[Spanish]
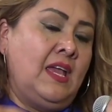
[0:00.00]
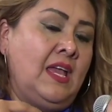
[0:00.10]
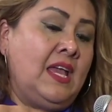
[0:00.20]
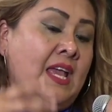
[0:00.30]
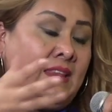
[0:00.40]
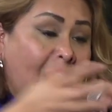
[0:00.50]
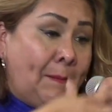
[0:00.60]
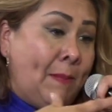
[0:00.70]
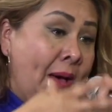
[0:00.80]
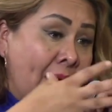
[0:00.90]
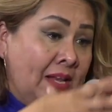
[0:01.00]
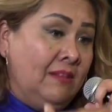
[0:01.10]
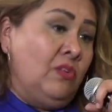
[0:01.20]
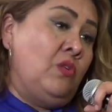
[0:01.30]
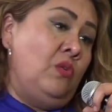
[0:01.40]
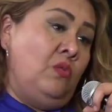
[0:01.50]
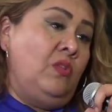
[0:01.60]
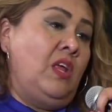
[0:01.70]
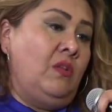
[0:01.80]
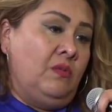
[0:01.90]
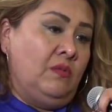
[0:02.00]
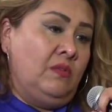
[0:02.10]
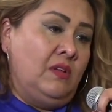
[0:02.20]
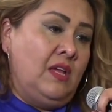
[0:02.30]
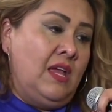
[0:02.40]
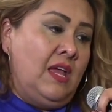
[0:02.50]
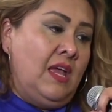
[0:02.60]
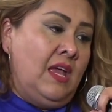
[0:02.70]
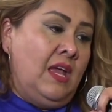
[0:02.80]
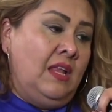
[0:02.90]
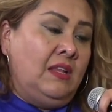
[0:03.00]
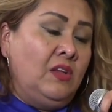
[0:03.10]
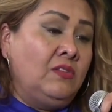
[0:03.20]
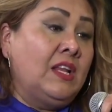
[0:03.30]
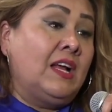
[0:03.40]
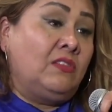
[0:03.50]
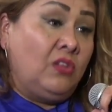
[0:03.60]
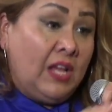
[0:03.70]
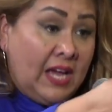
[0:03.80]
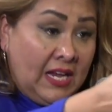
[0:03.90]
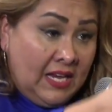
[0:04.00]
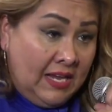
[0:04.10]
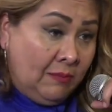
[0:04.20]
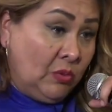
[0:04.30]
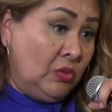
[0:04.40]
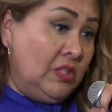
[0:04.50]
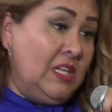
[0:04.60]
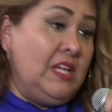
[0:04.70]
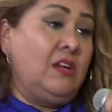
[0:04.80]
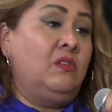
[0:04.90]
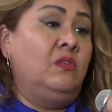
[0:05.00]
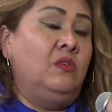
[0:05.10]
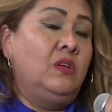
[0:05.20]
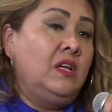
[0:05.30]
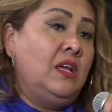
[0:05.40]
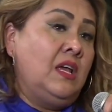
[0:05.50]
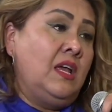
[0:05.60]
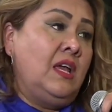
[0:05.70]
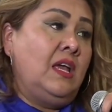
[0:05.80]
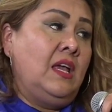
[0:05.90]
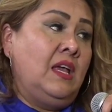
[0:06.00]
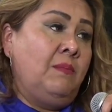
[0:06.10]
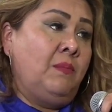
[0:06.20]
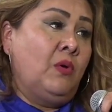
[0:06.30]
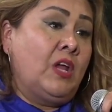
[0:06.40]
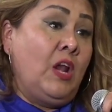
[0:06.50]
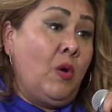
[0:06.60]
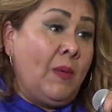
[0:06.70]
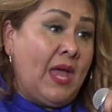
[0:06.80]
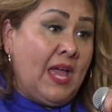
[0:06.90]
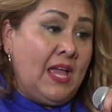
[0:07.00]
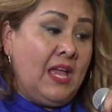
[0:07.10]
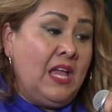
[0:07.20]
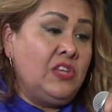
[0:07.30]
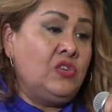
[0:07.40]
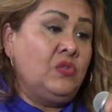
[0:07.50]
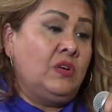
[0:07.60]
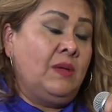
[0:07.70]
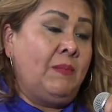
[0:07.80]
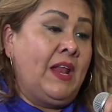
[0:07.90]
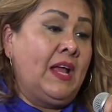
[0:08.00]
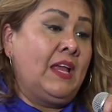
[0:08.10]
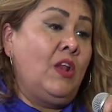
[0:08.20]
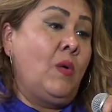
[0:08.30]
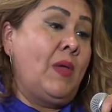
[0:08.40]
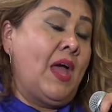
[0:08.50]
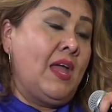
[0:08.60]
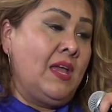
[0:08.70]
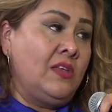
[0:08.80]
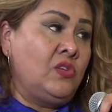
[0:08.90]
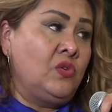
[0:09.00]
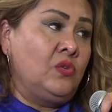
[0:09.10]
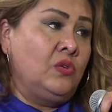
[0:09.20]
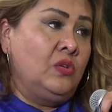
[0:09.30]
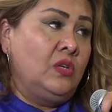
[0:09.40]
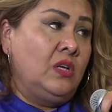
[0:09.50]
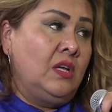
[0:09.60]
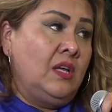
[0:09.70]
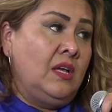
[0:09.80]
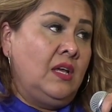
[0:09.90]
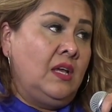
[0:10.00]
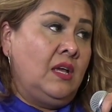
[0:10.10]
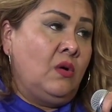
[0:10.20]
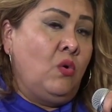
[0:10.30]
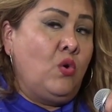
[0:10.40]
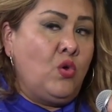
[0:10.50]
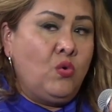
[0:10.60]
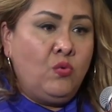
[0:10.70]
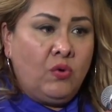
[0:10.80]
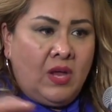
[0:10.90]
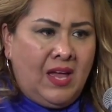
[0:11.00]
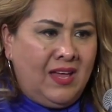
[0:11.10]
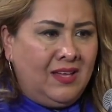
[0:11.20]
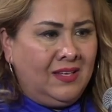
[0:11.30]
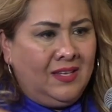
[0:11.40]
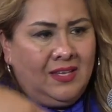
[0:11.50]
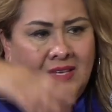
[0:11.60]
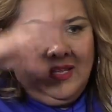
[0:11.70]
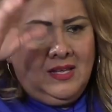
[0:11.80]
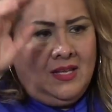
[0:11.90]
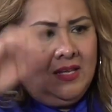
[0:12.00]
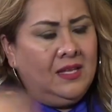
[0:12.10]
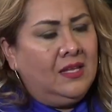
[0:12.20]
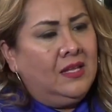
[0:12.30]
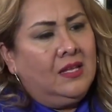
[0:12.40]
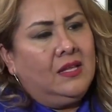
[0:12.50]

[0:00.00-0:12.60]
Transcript: y, que tapaban el con un dedo. Entre ellos el caso de Galilea Montijo, eh, por qué lo había hecho, que para qué lo había hecho, con Yurka. ¿Qué pasó exactamente con Galilea